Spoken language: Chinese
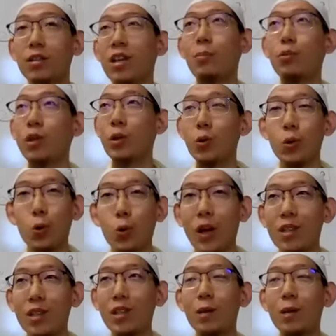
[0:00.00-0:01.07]
也不引用古
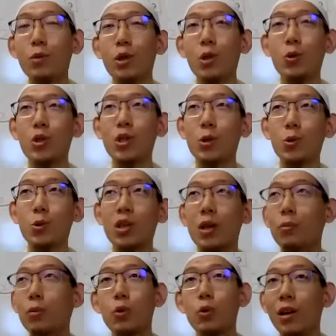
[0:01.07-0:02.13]
兰经，也不引用圣训，
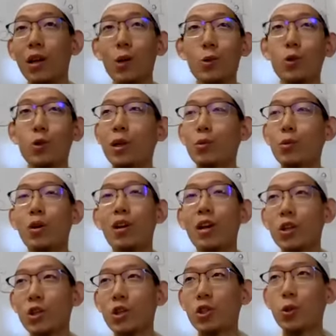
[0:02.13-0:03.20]
也不说老说，也不说
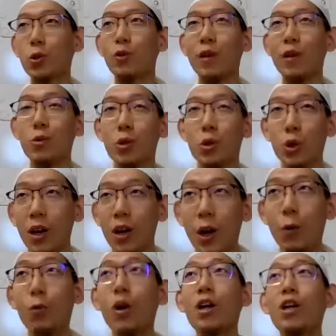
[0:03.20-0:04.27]
老的使者说，完全就是
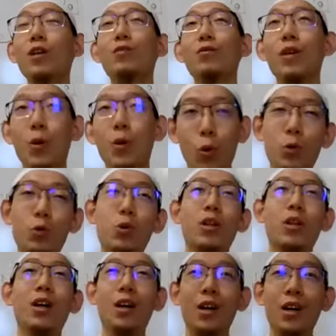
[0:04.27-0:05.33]
我认为，我
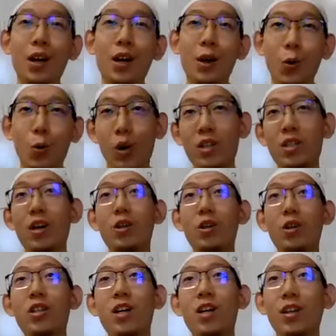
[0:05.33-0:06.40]
觉得，我
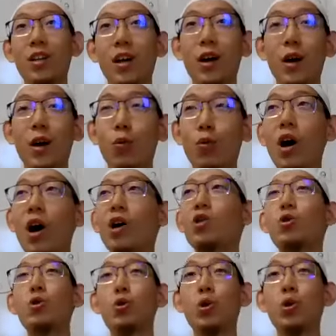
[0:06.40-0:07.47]
想是这样的。我
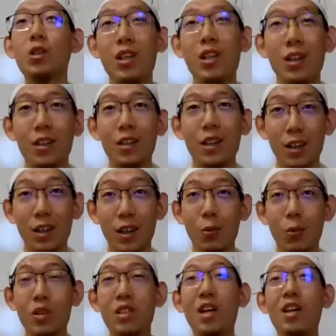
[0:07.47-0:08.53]
二舅说是这样的，
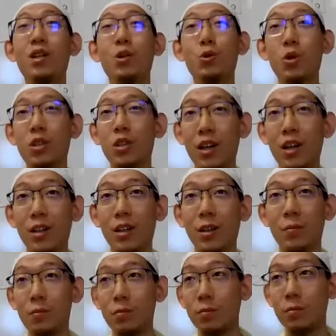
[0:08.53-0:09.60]
我三姨说是这样
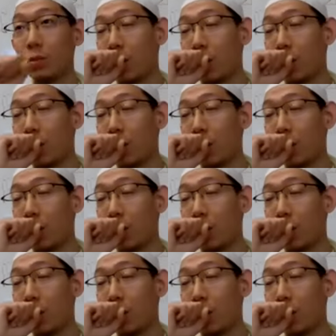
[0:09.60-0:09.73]
的。